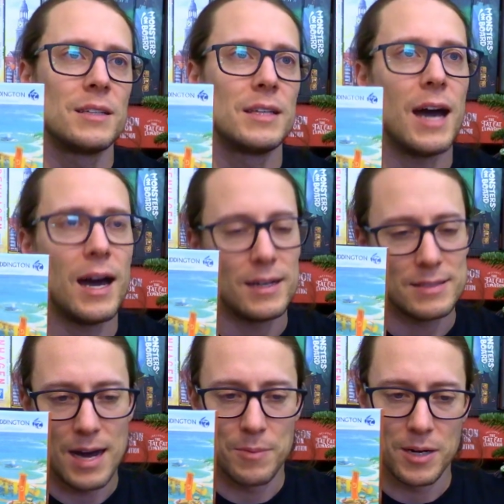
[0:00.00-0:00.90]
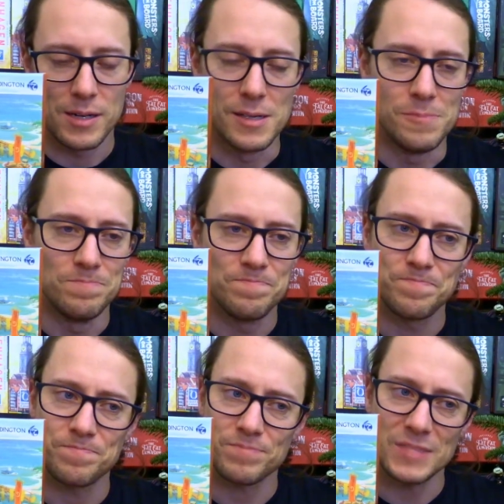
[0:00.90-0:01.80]
Ja, aber ähm,
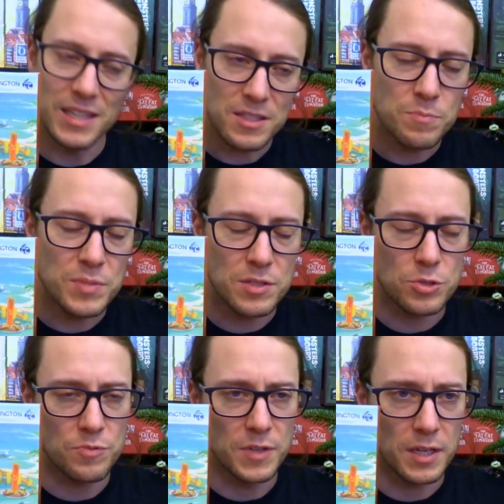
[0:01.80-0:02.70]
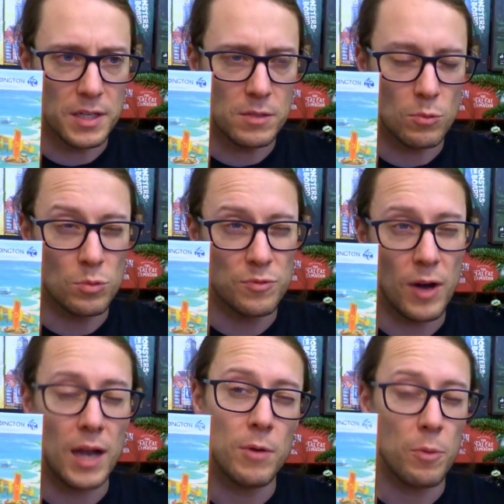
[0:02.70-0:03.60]
ist ein bisschen schwierig und
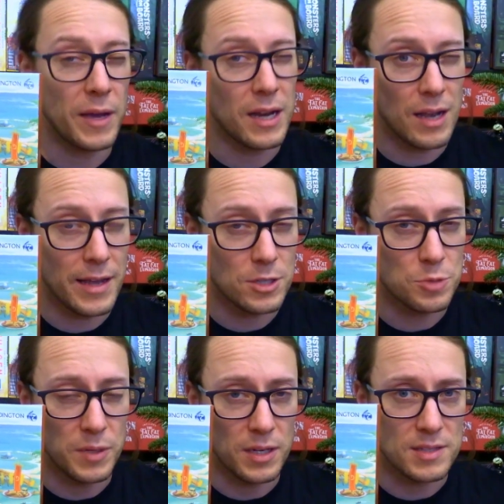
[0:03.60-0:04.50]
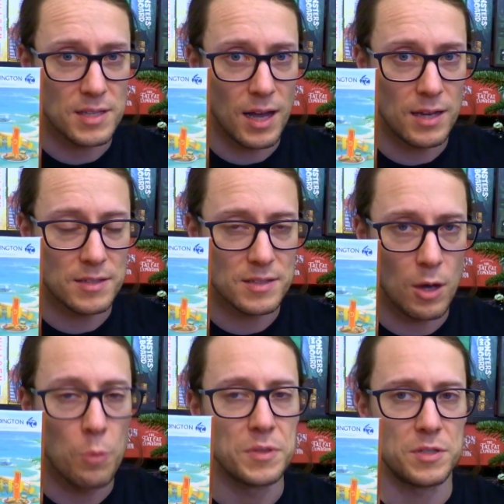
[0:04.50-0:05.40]
vor allem auch bei kleiner Spielerzahl ist es
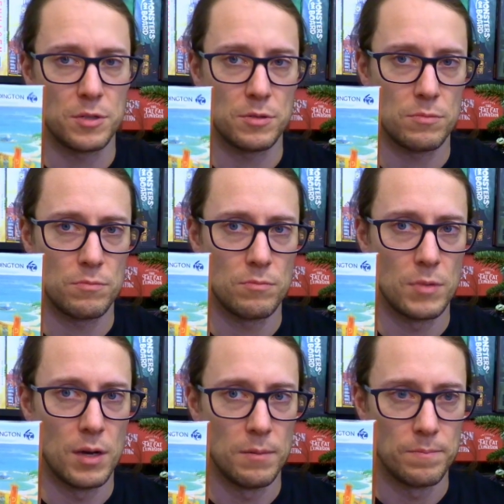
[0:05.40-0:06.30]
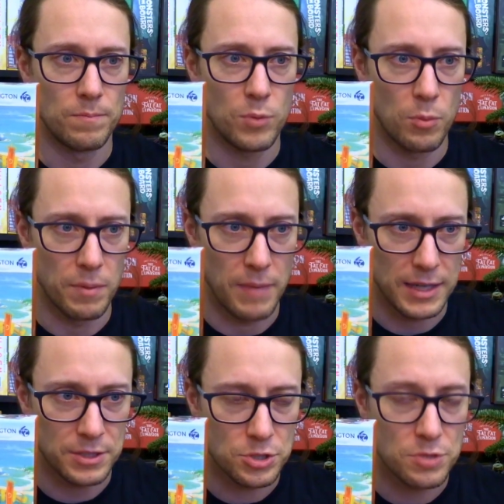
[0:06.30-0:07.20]
auch ein bisschen ähm,
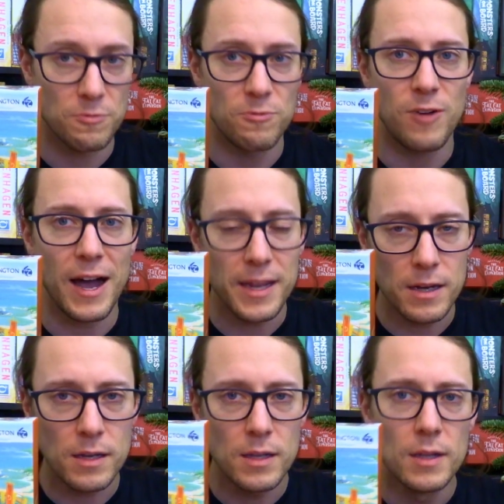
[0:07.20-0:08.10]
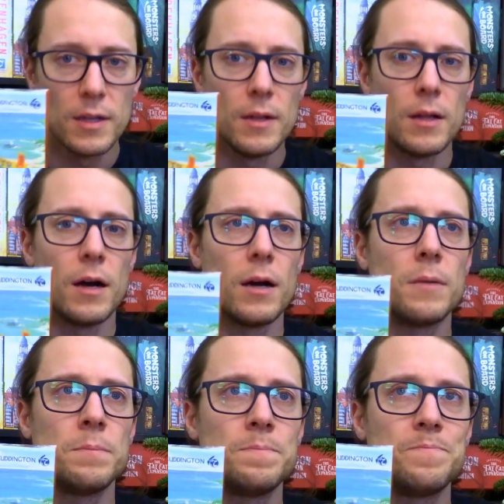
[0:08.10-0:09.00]
problematisch, weil
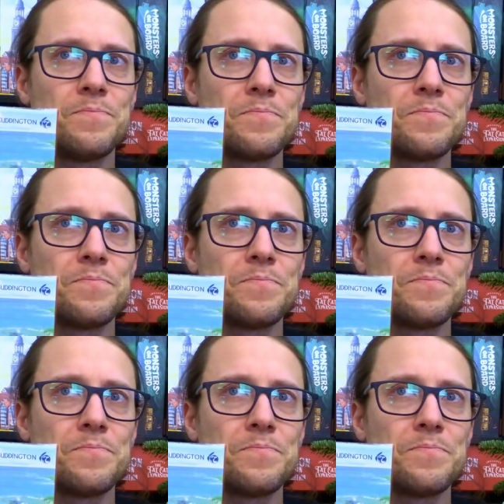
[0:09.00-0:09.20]
ähm,